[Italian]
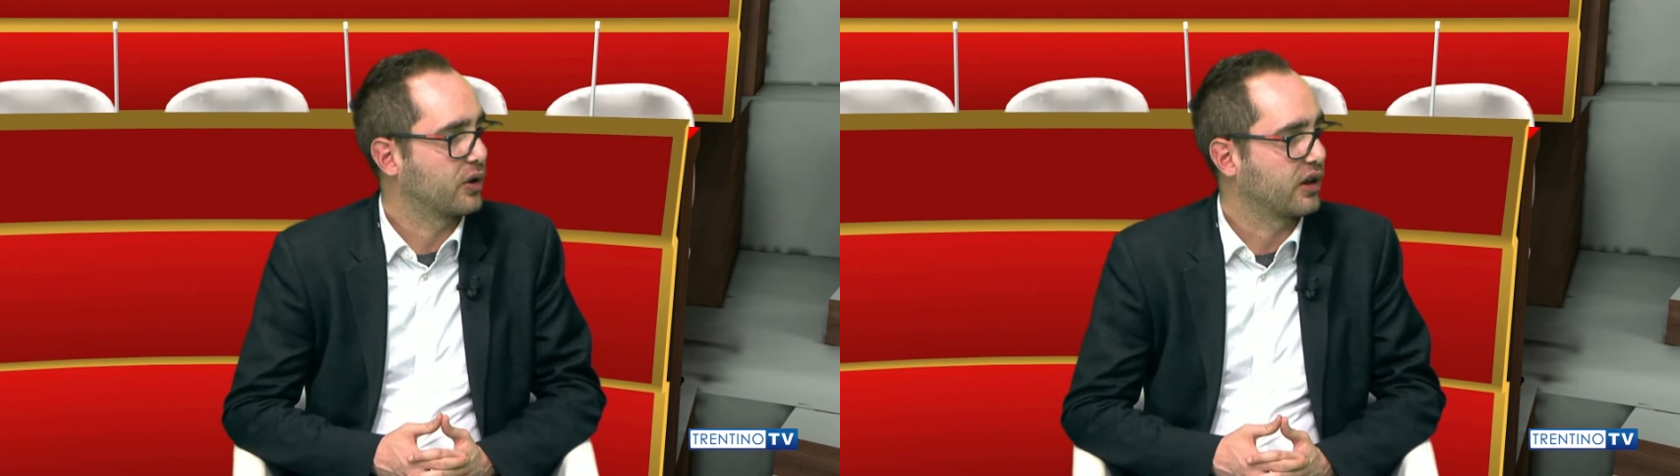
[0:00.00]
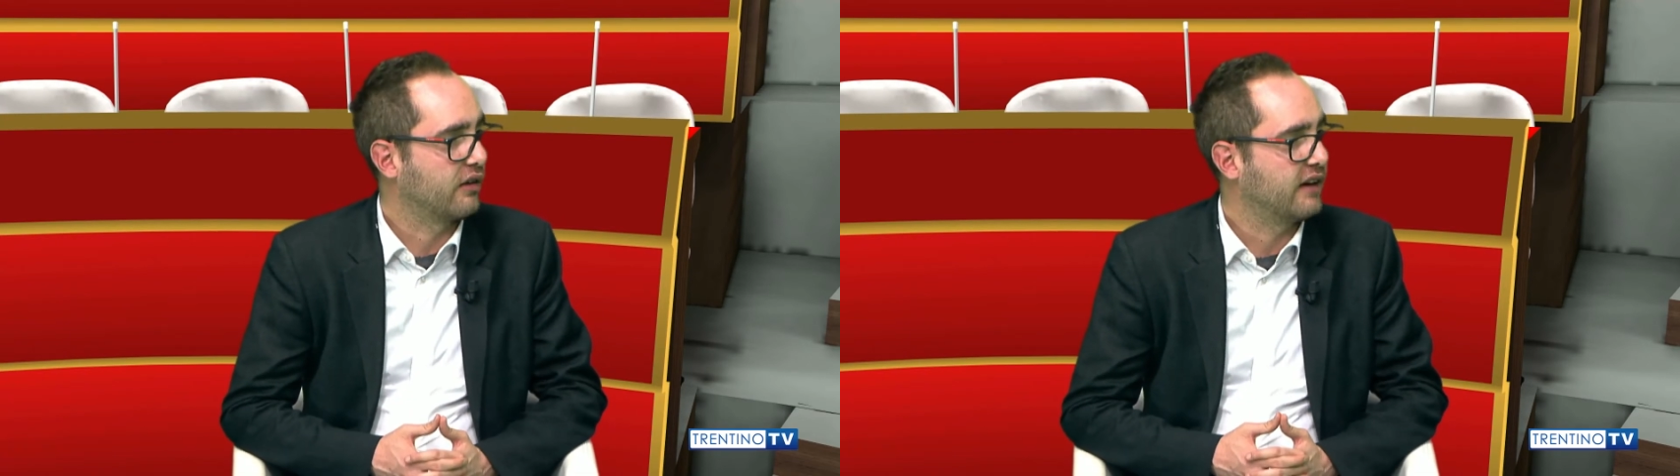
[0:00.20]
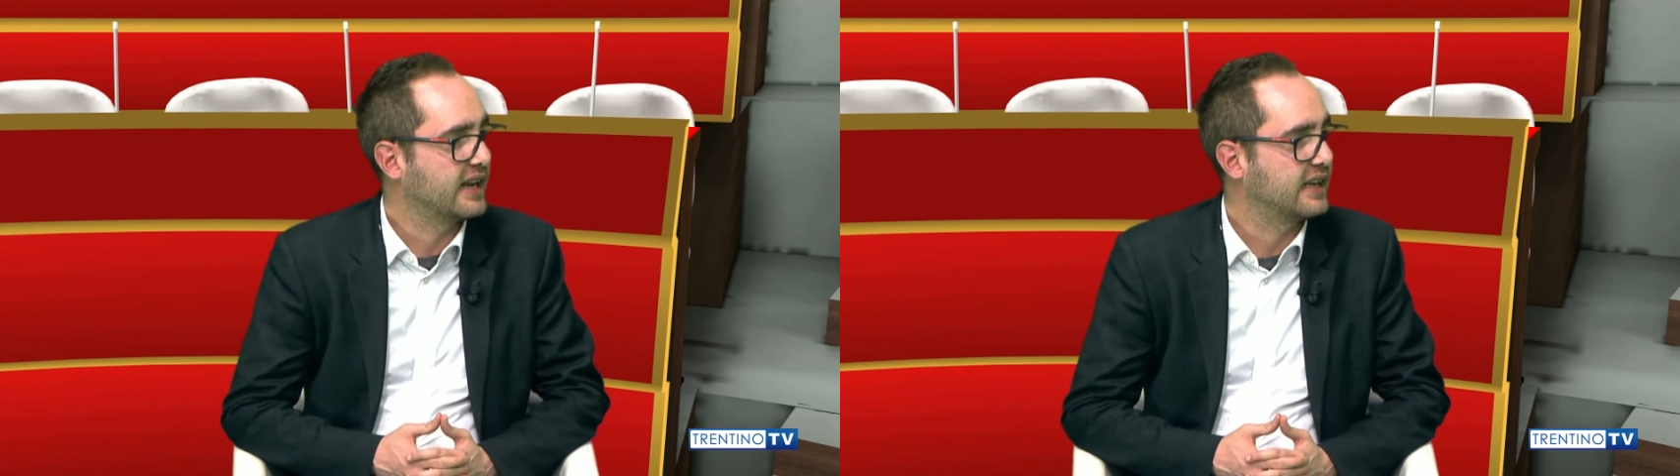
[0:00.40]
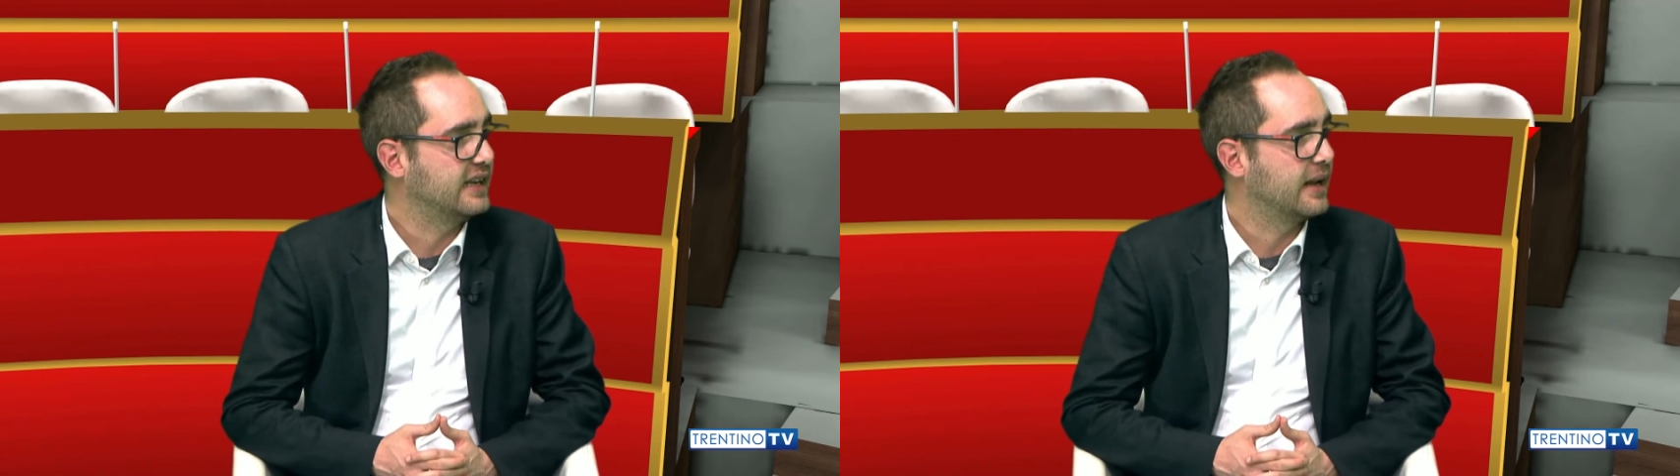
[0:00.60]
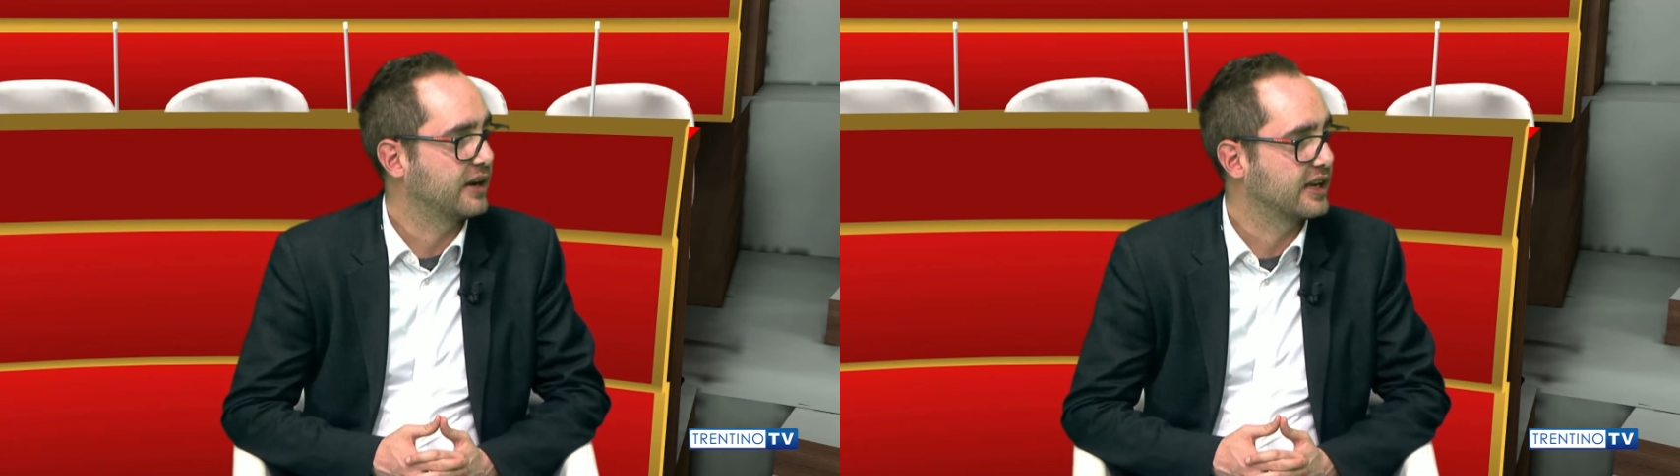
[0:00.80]
porterò avanti
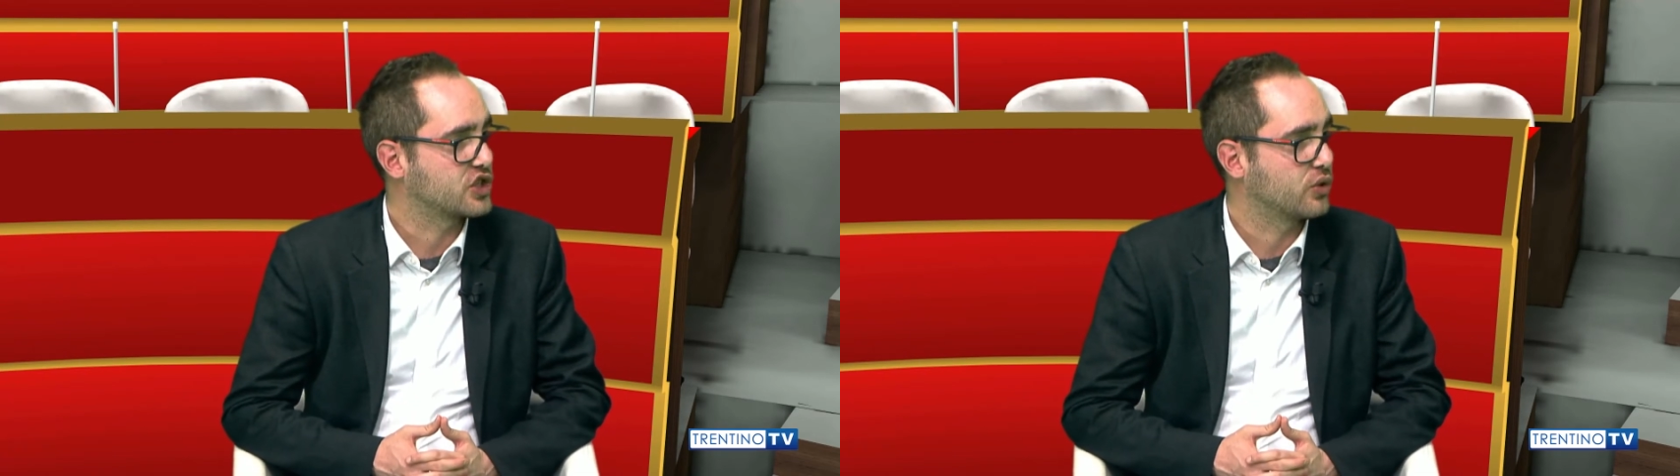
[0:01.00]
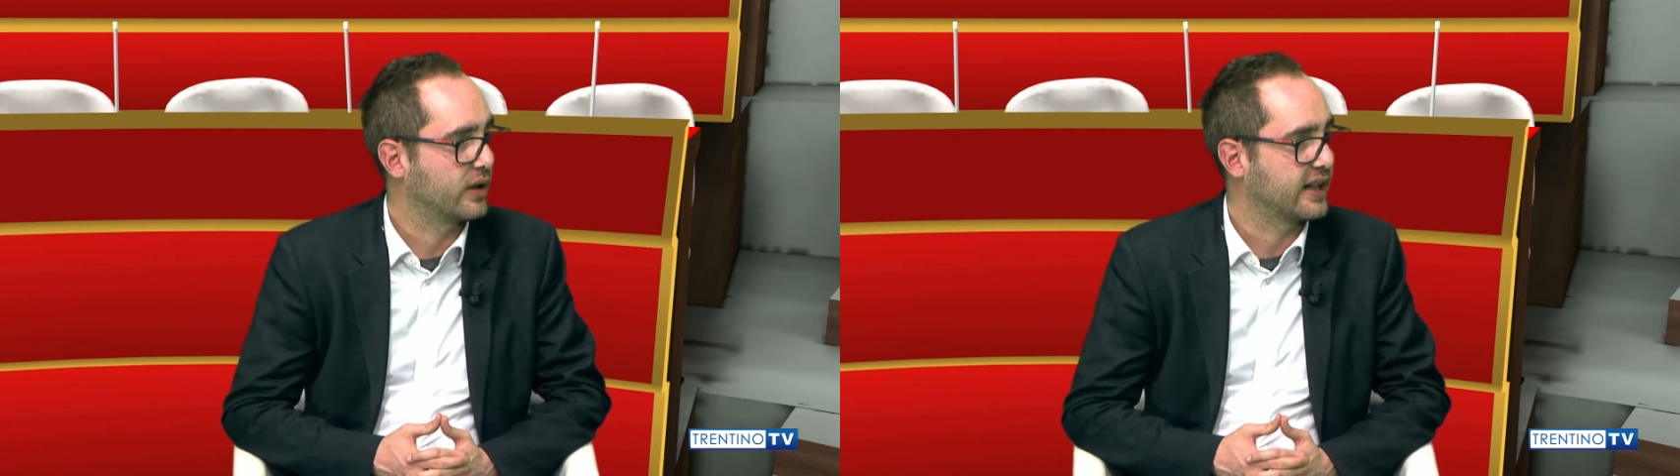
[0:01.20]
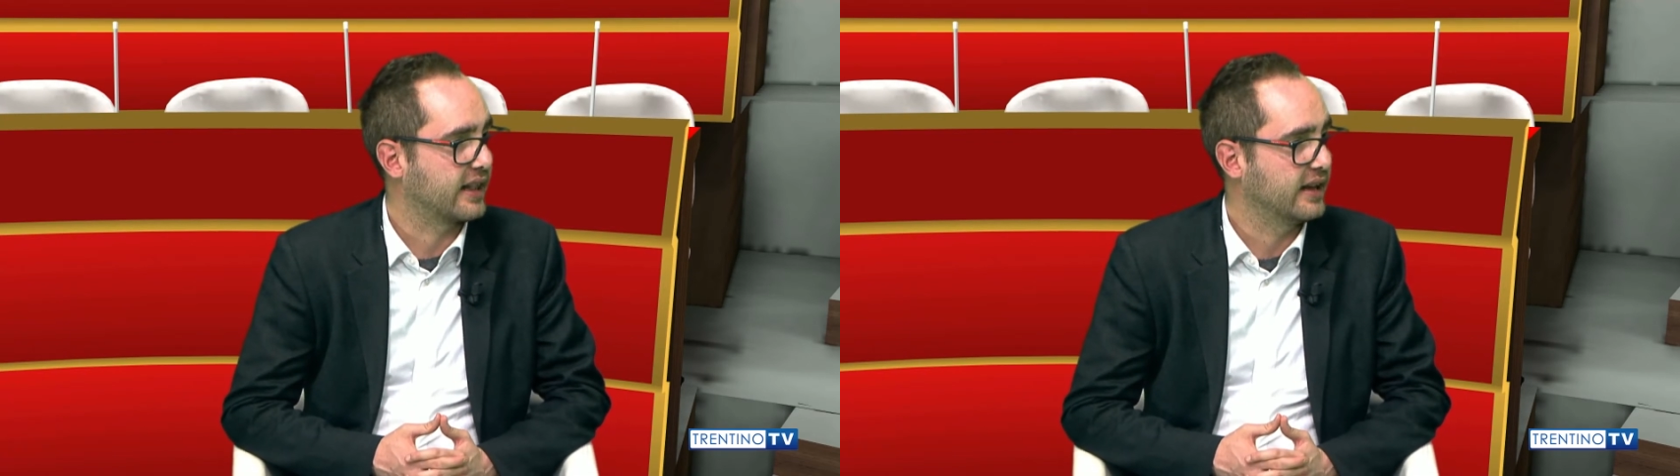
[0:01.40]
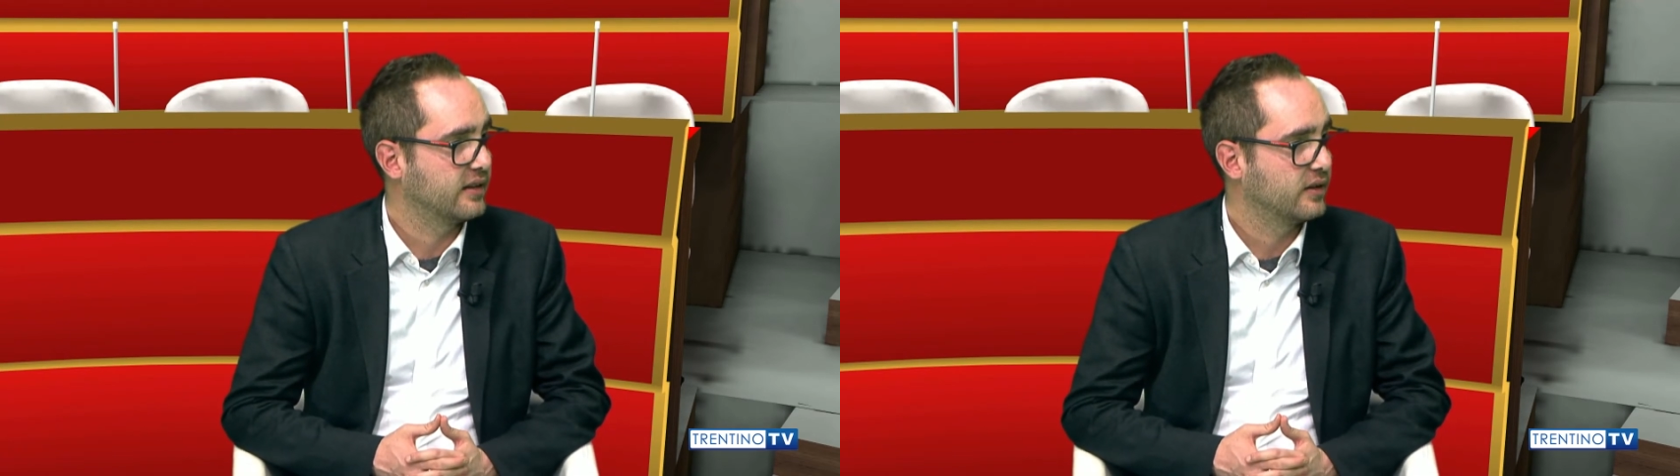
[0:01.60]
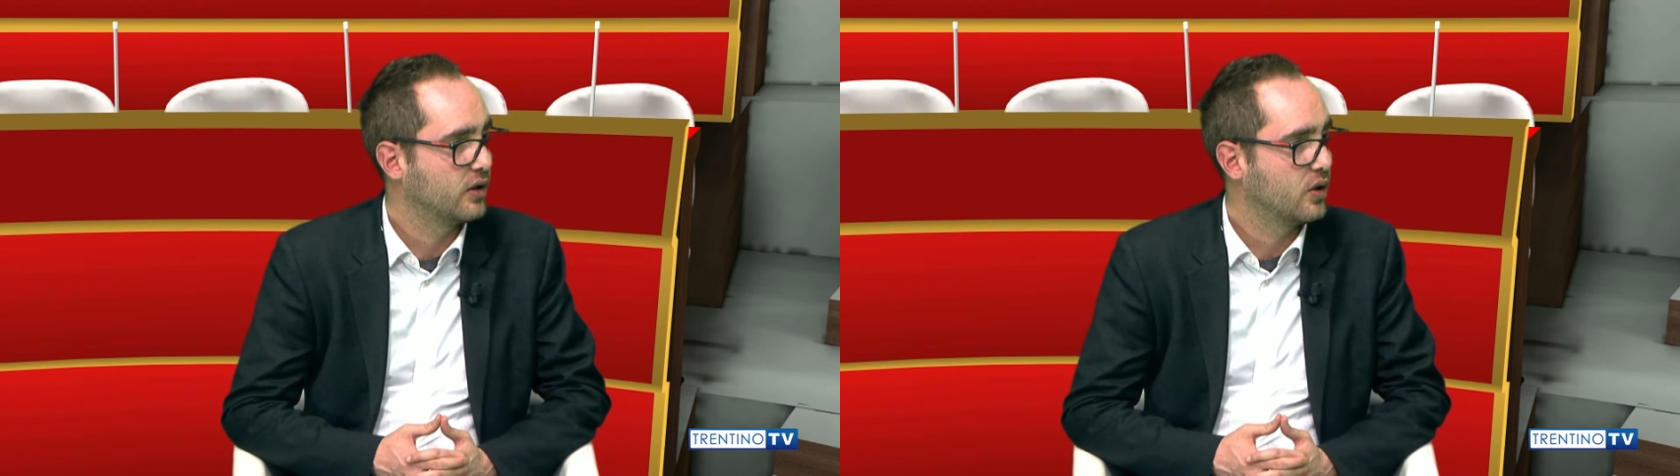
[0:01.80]
il tema della sicurezza.